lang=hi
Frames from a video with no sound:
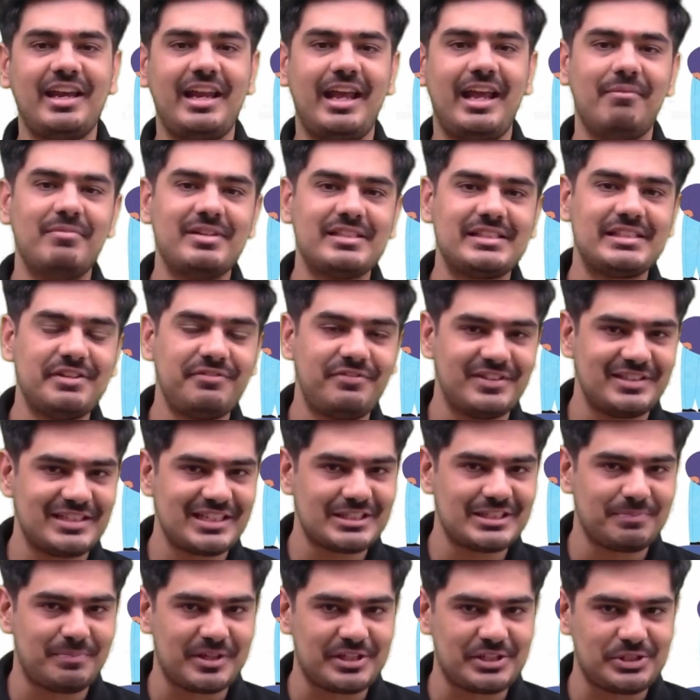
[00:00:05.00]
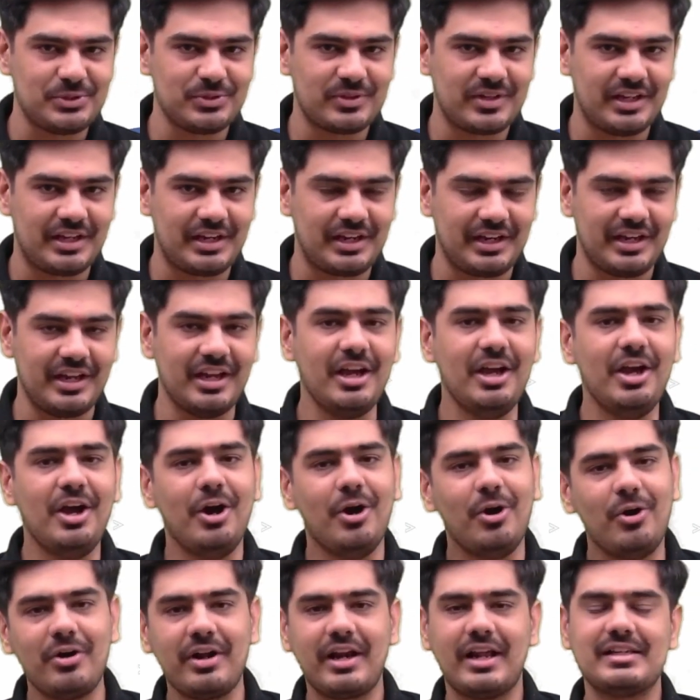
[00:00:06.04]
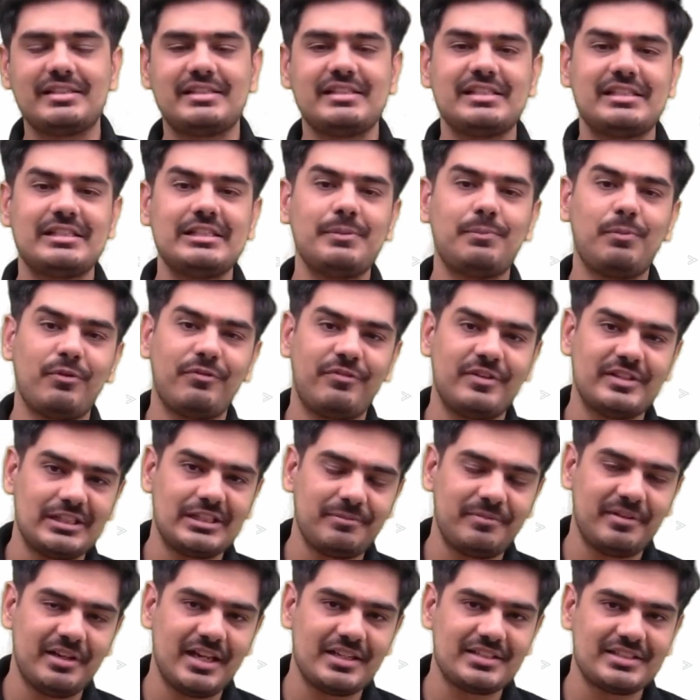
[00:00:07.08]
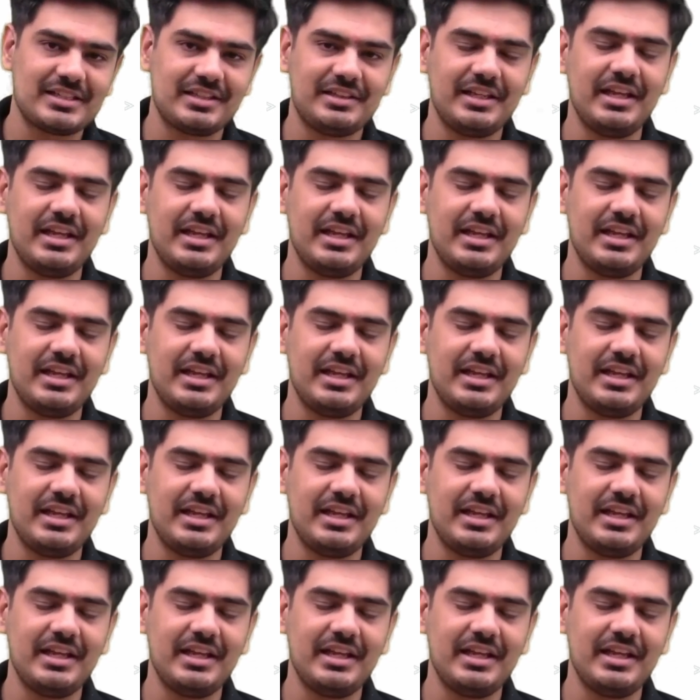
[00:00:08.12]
एमएससी फिजिक्स परस्यू कर रहे हैं और असिस्टेंट प्रोफेसर बनना चाहते